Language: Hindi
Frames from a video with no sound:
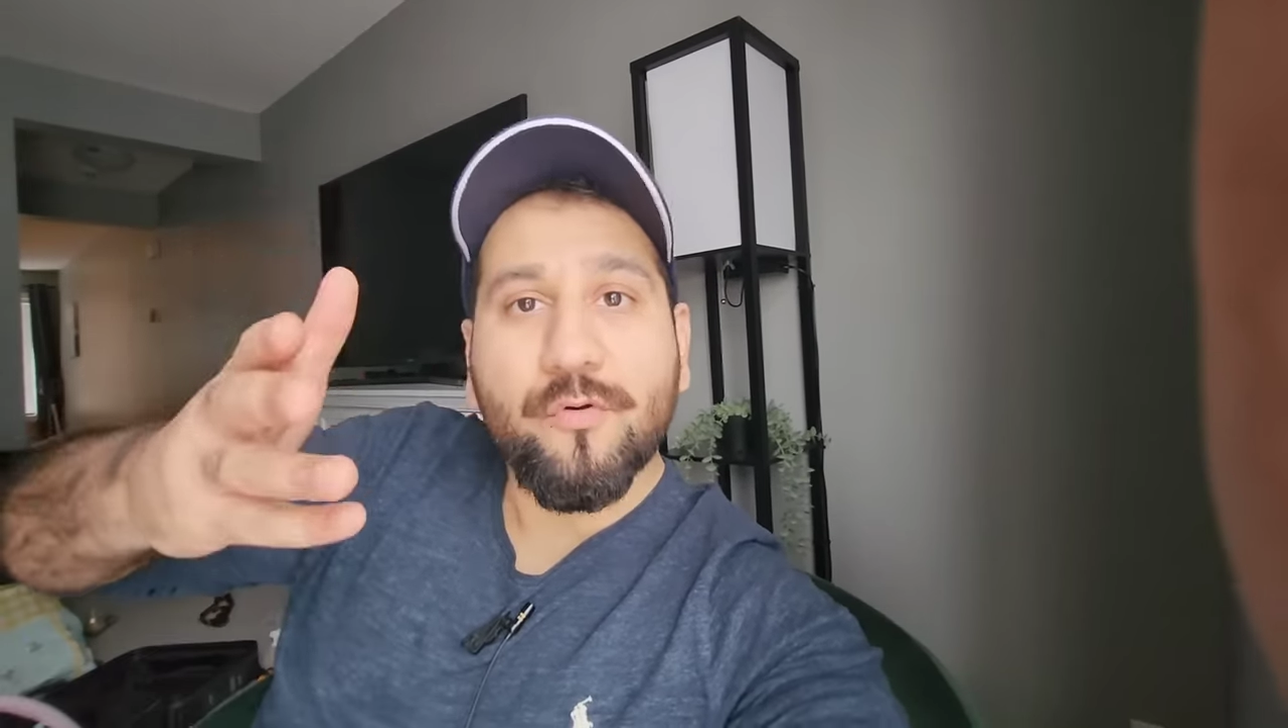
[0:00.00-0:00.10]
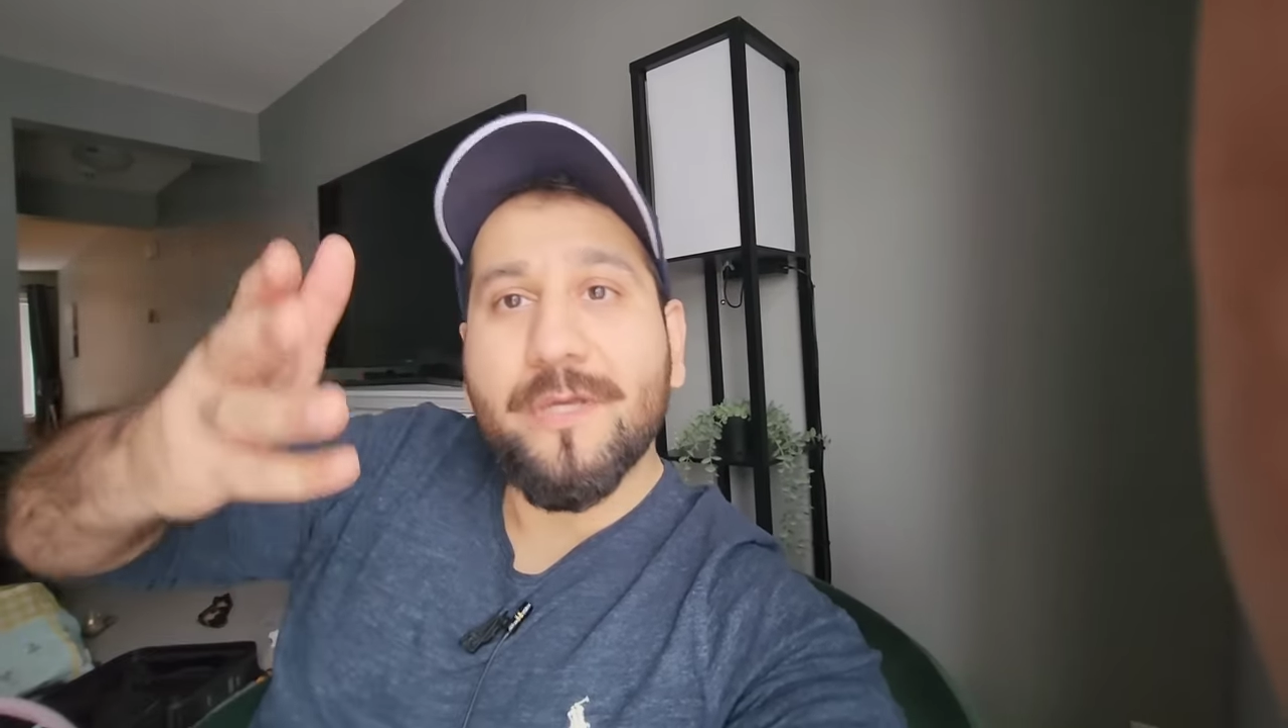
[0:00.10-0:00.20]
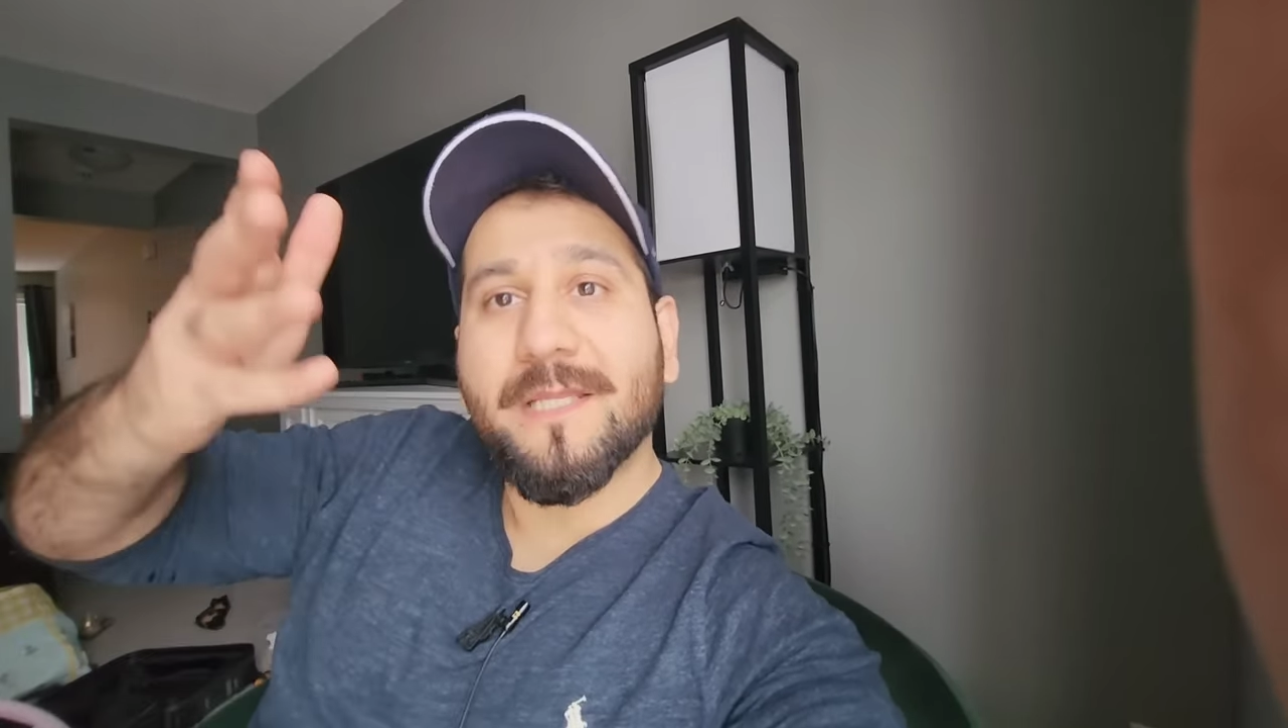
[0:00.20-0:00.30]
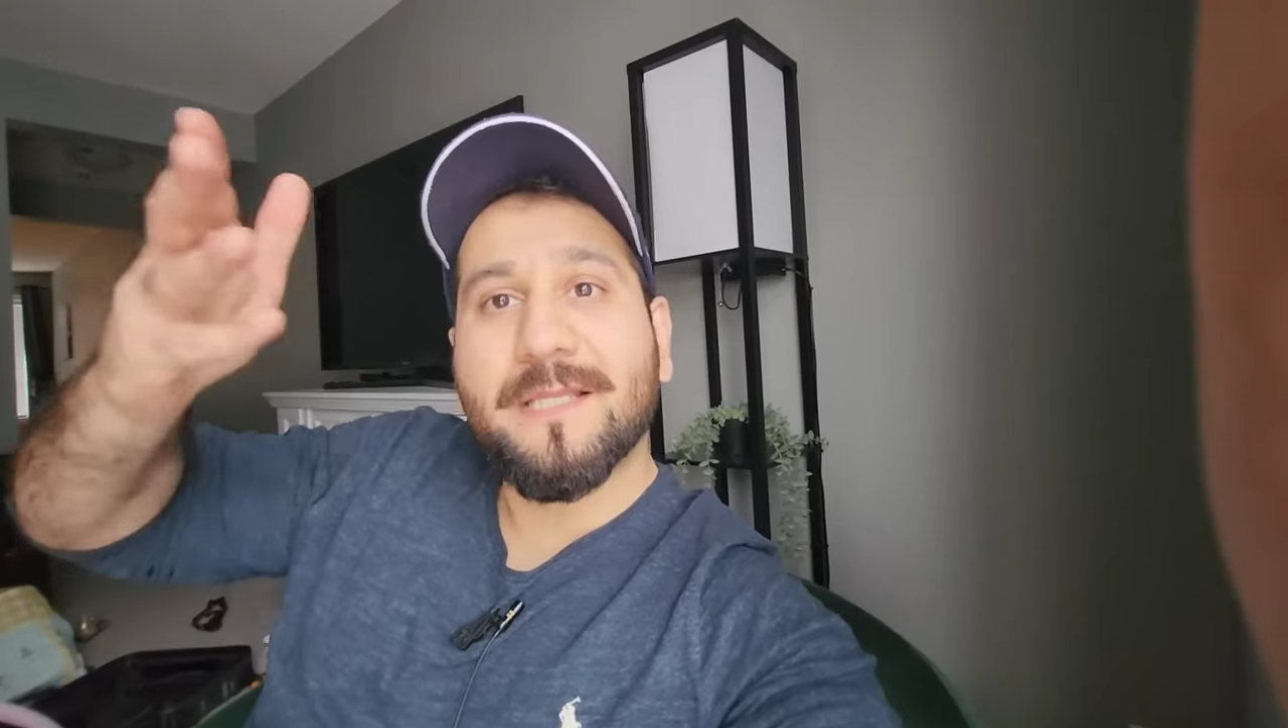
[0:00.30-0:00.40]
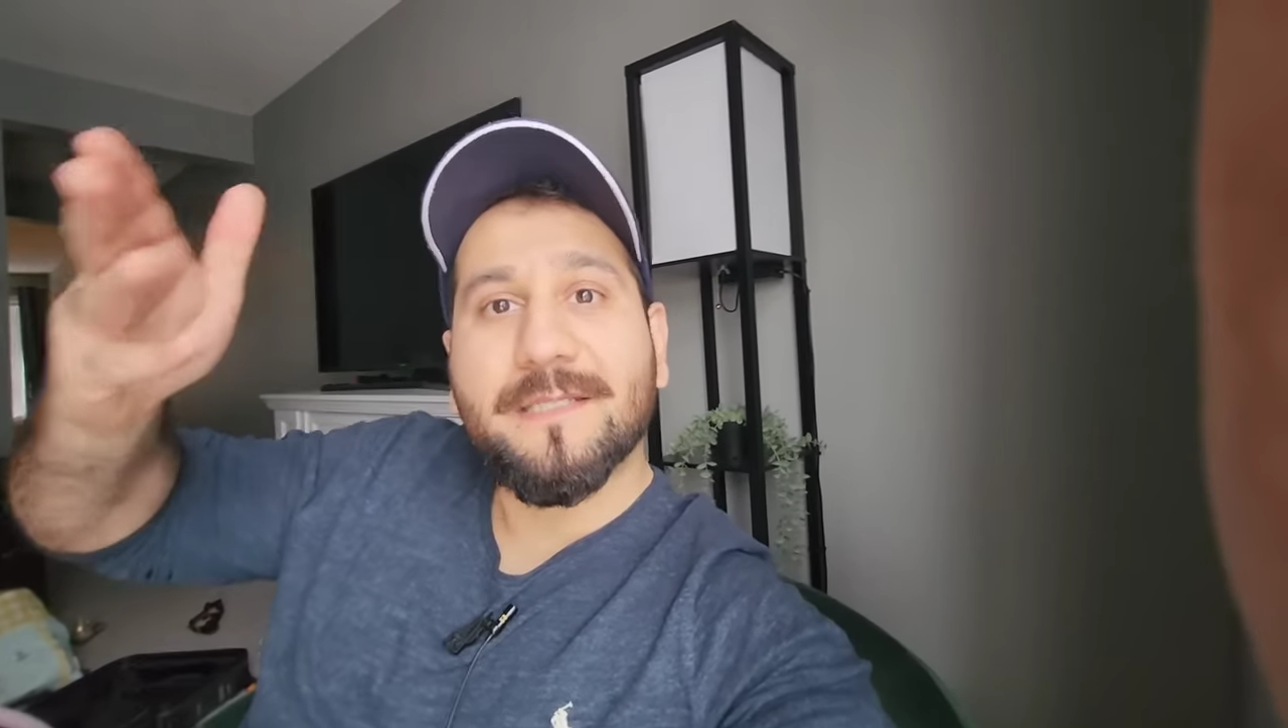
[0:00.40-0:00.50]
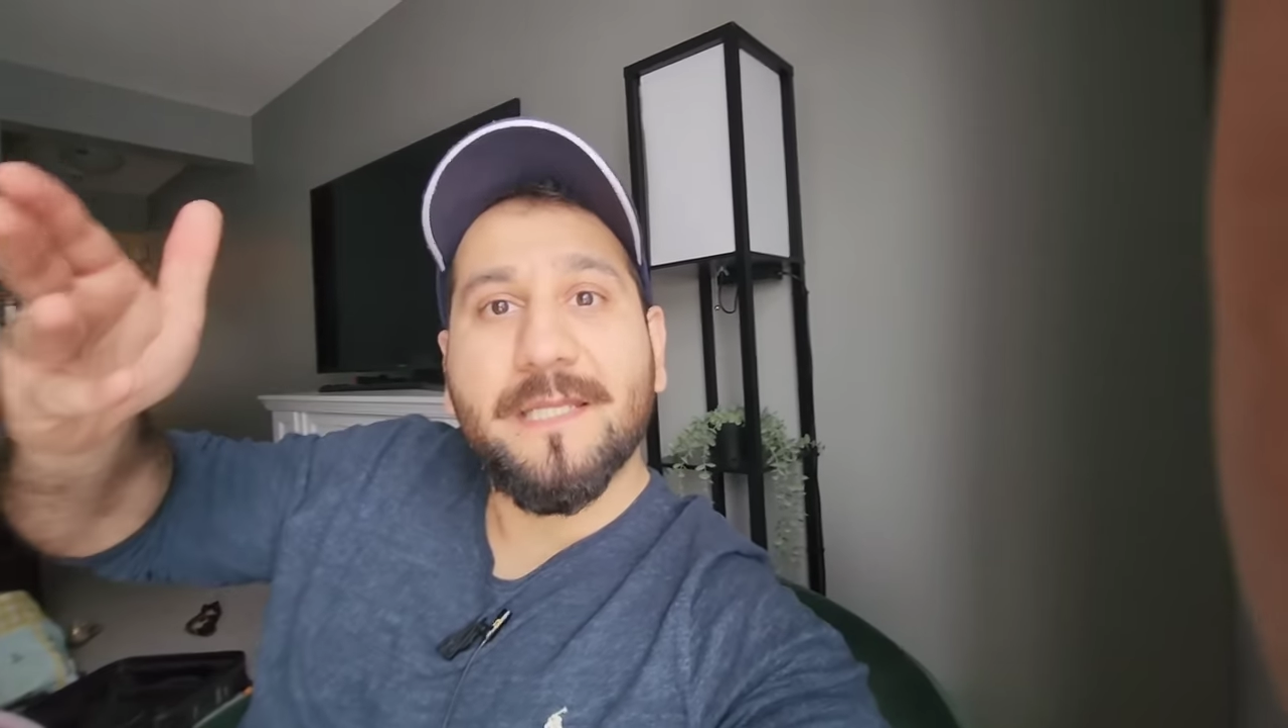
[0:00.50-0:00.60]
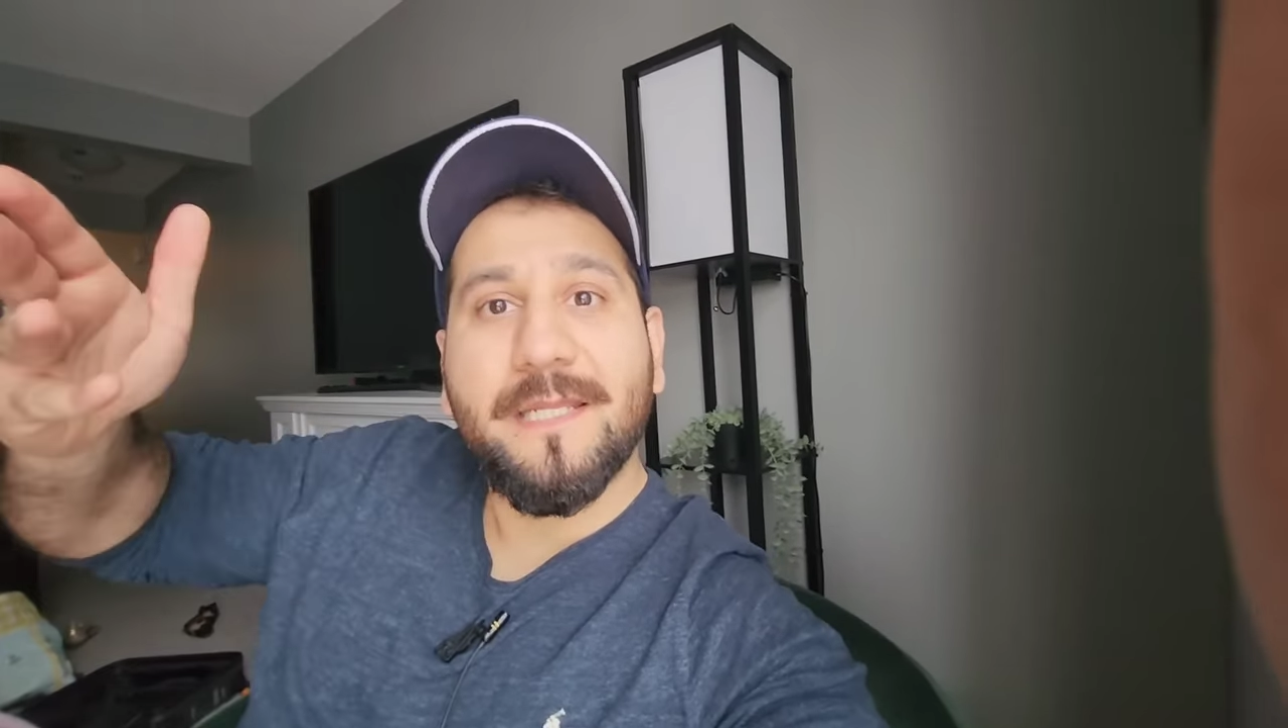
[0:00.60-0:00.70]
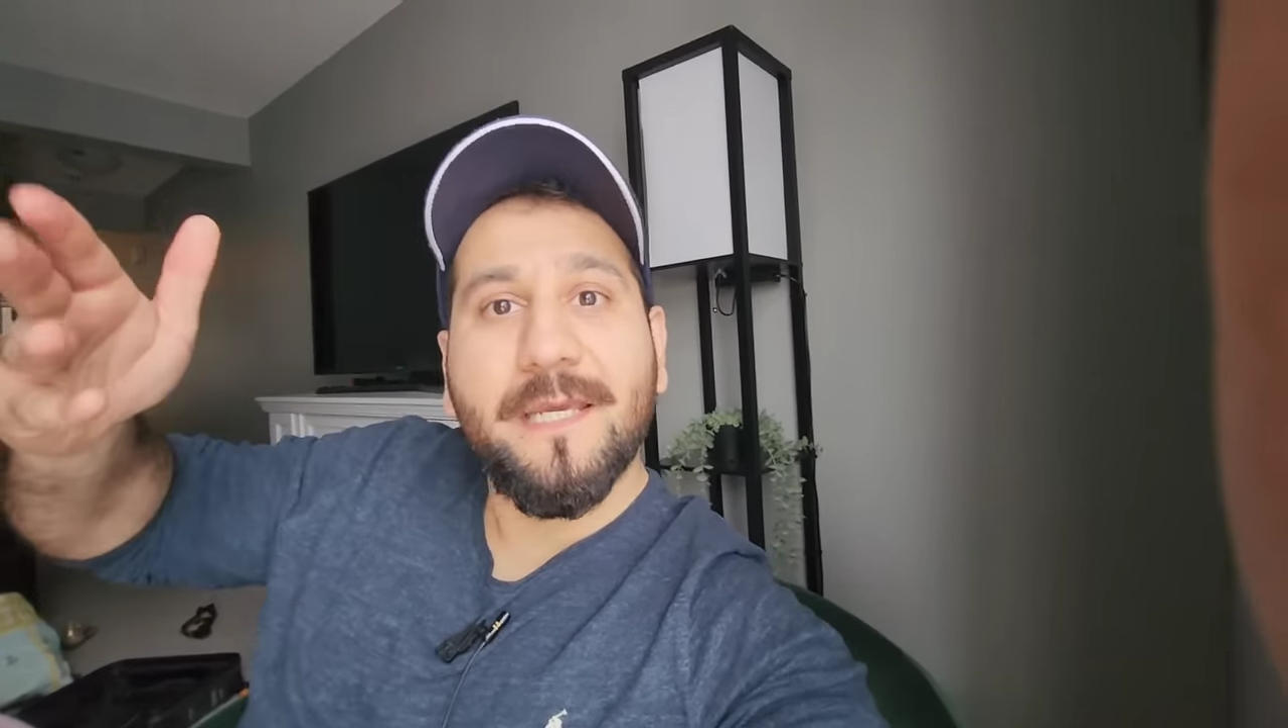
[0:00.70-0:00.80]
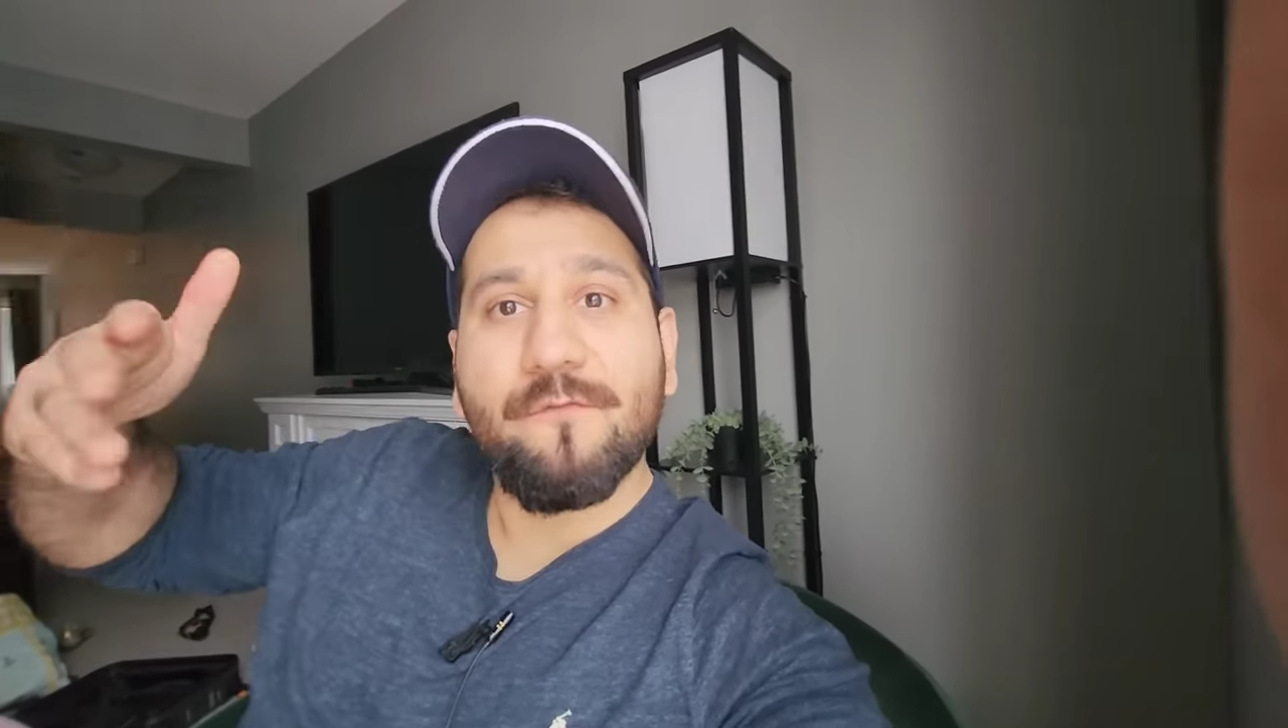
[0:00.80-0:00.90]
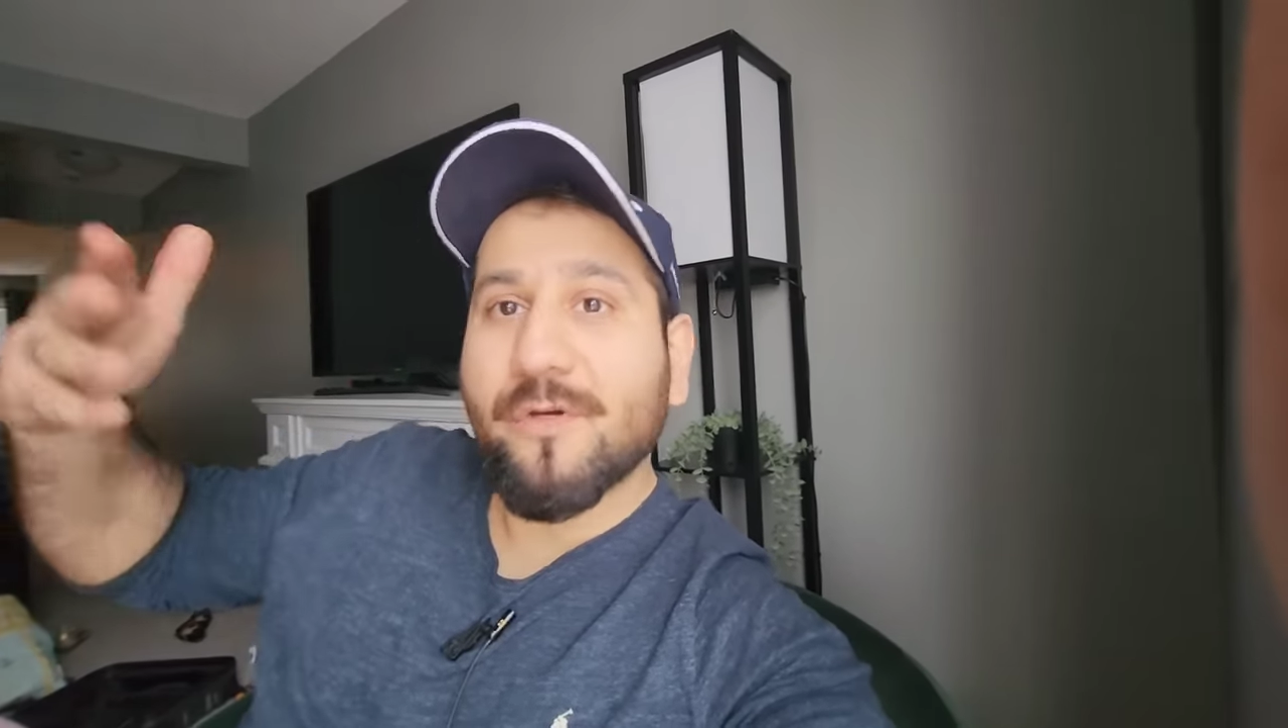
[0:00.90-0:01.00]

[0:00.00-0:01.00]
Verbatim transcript: कोई अंदाज़ा नहीं कि वो